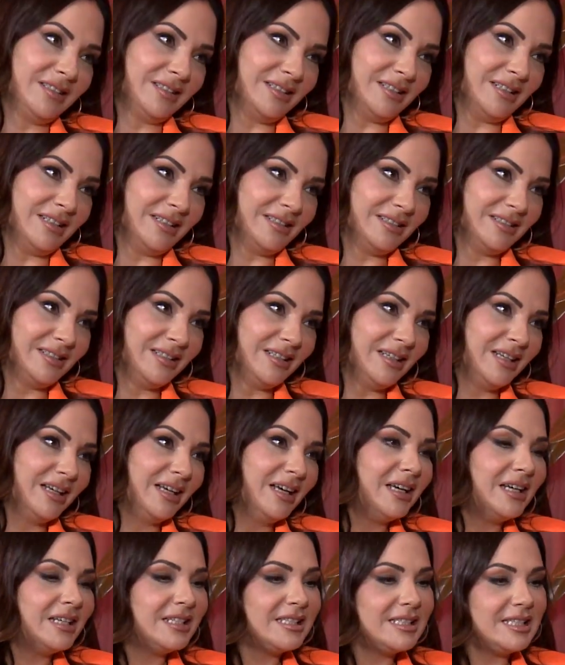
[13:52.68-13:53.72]
Öyle
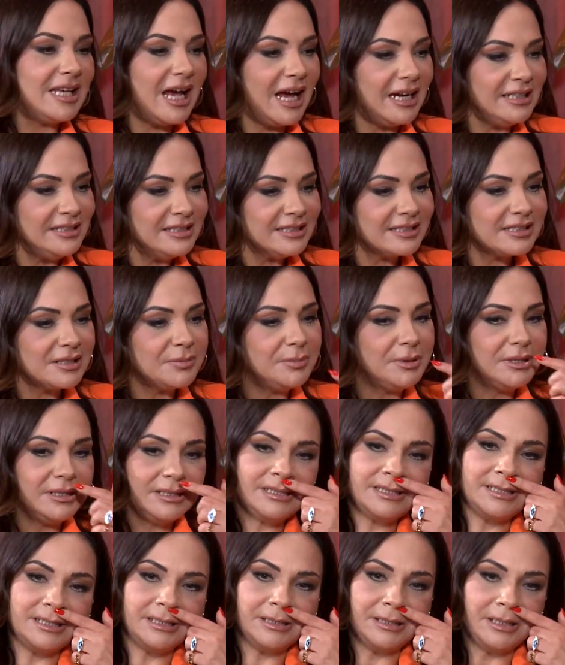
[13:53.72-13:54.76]
diyebilirim yani. Sen nasıl bir
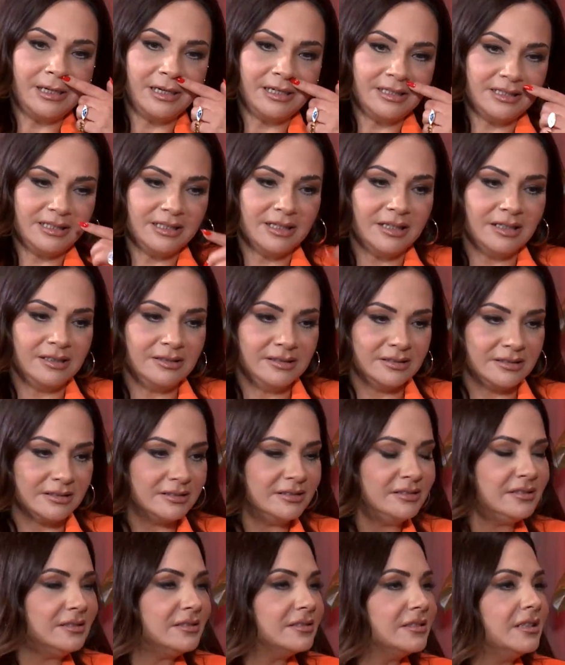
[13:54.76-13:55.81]
istikrar
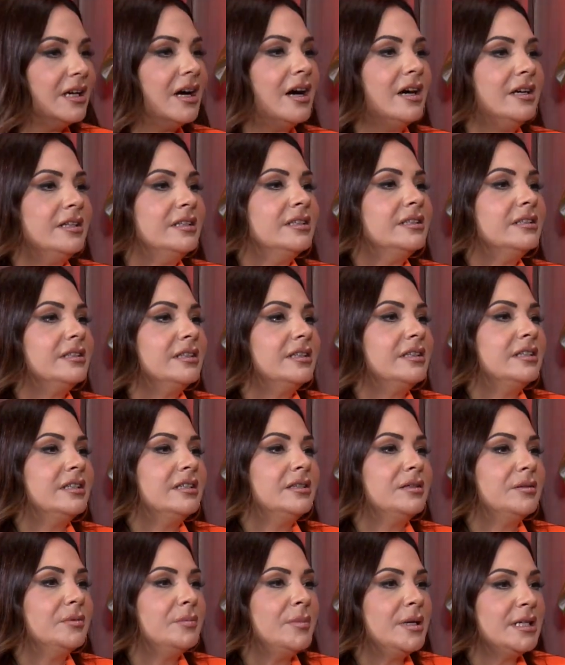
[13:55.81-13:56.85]
sağladın? Yani
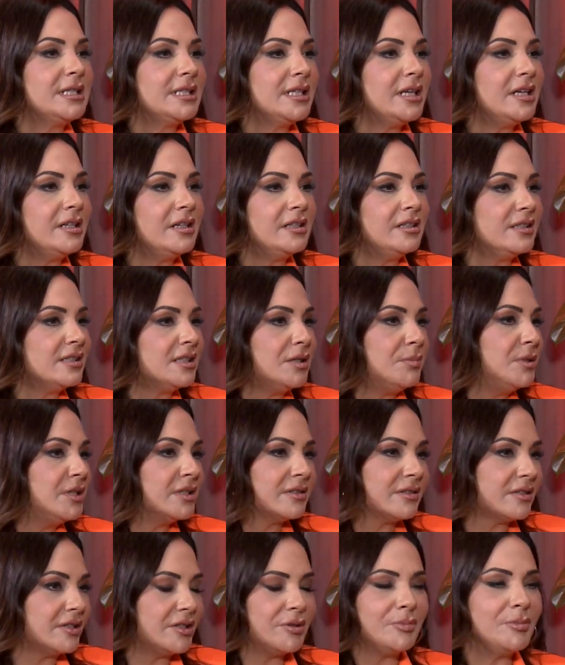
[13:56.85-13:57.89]
e, mesleğine nasıl bir
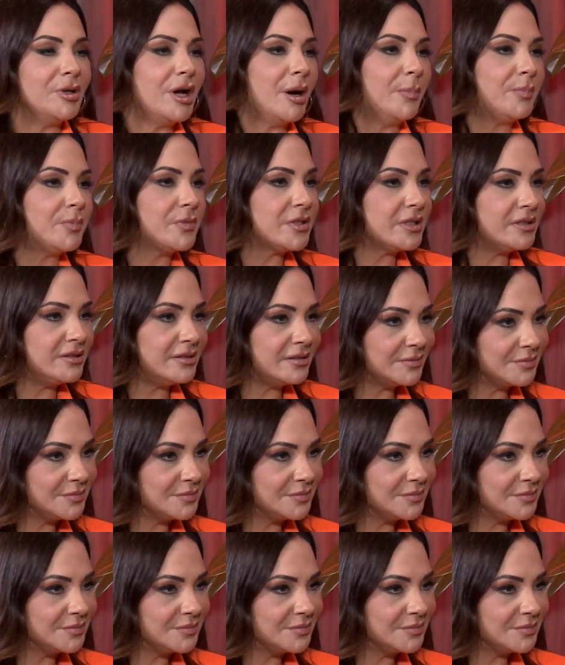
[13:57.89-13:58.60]
yatırım yaptın?